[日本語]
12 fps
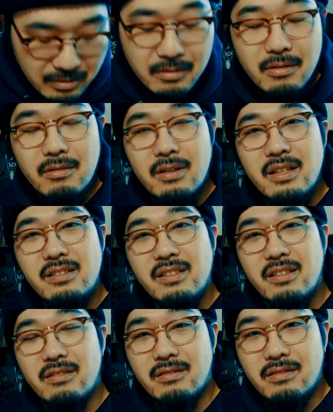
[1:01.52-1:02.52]

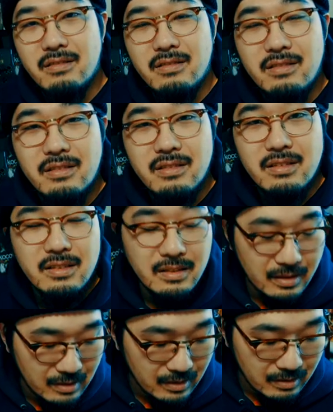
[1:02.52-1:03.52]
ノコレジオン
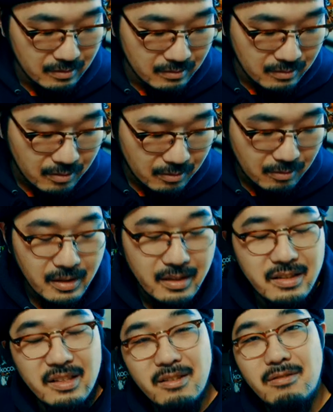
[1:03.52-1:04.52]
ウノ
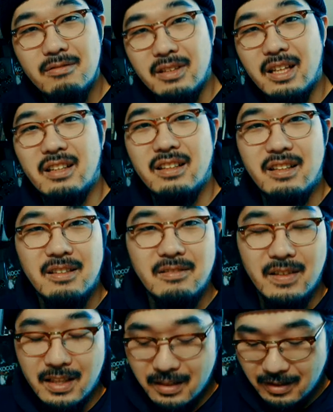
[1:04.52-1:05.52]
レジオーネか
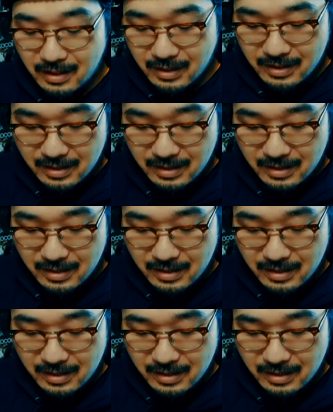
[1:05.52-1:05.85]
な、わかんない。